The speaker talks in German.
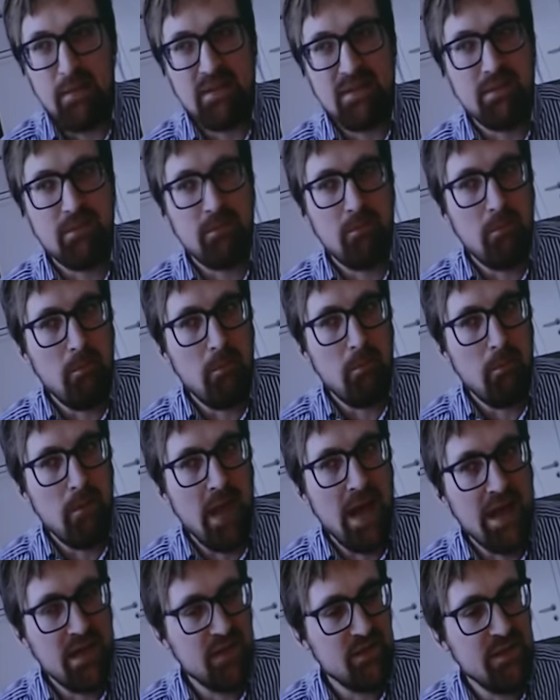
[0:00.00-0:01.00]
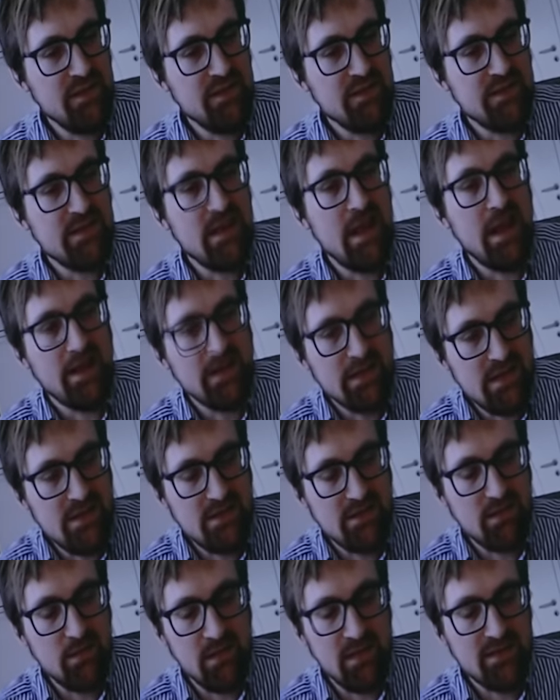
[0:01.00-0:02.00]
gibt es meines Wissens nach
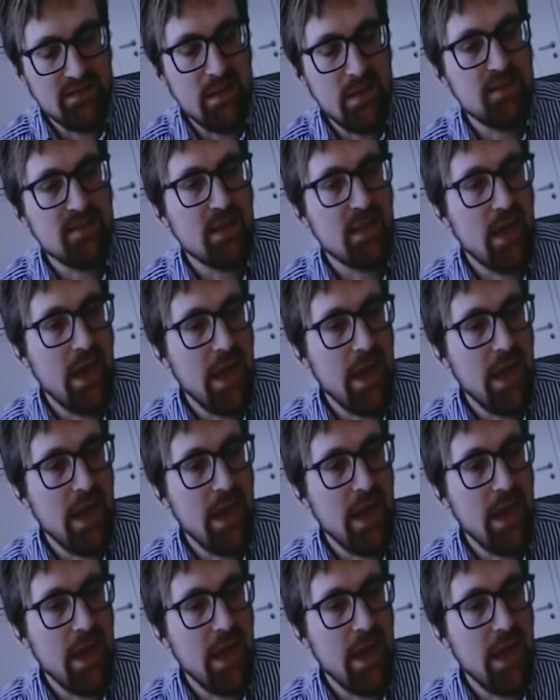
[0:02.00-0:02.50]
nicht. Zumindest gibt